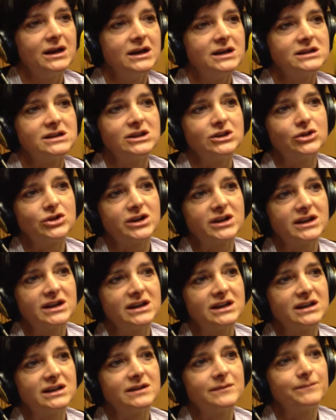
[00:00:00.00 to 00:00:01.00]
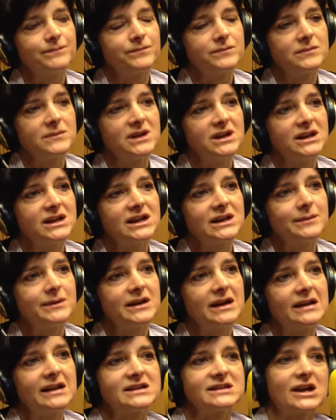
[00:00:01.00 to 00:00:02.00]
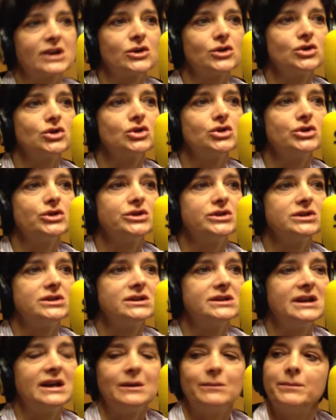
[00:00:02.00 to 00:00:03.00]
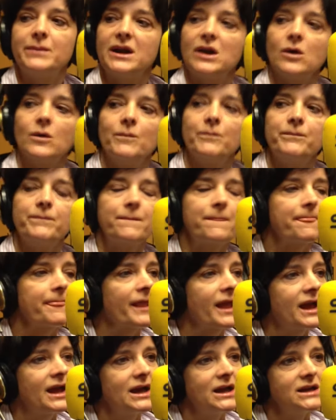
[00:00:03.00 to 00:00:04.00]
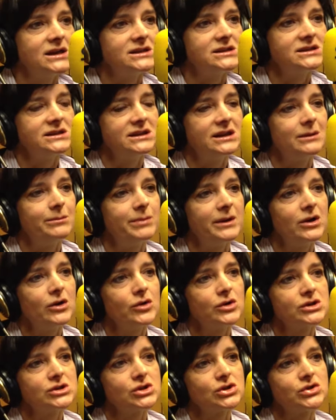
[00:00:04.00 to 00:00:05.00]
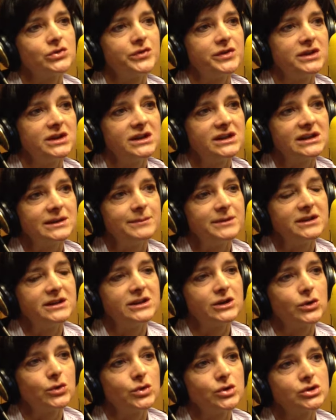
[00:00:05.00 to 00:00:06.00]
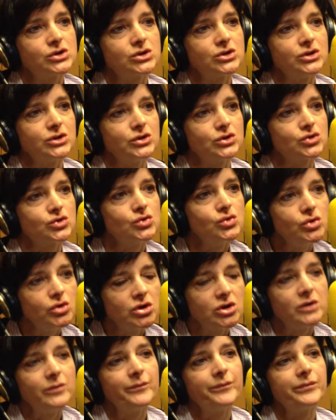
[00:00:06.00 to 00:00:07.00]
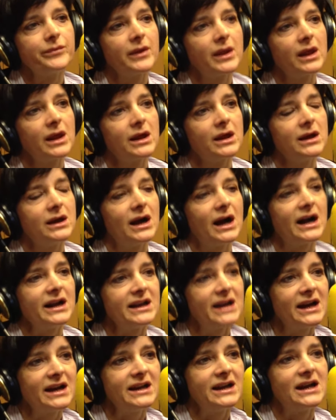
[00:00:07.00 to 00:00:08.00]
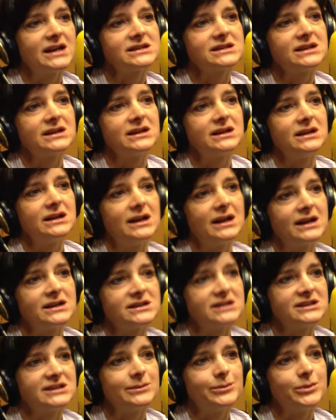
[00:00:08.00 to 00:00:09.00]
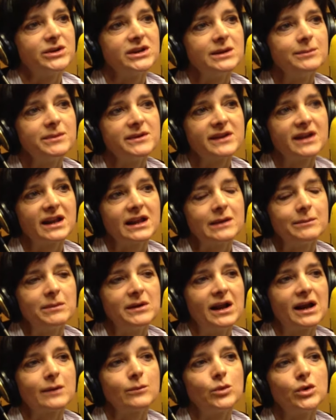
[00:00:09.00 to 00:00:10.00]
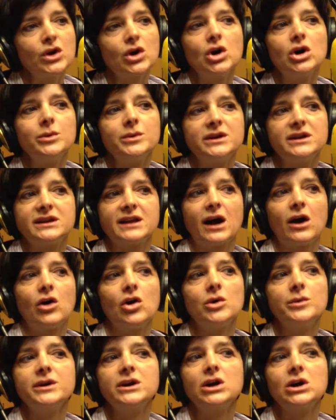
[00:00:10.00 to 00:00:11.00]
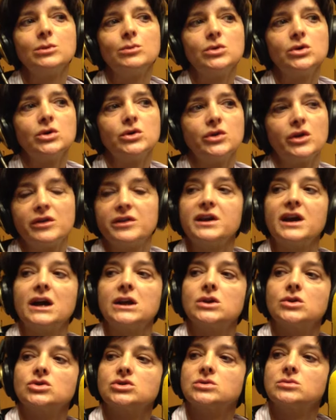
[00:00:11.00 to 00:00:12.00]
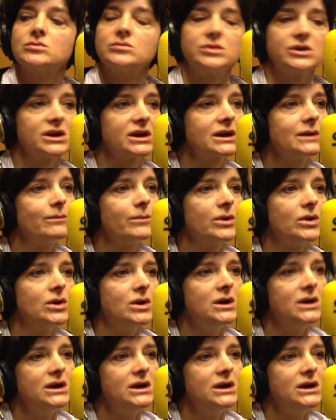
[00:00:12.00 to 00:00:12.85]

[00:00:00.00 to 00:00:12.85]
sino que tiene que ver el desarrollo del pelo. Si el pelo es lo suficientemente grueso y oscuro, hay áreas en las que se puede empezar a depilar muy joven, tan joven como 12 años, por ejemplo,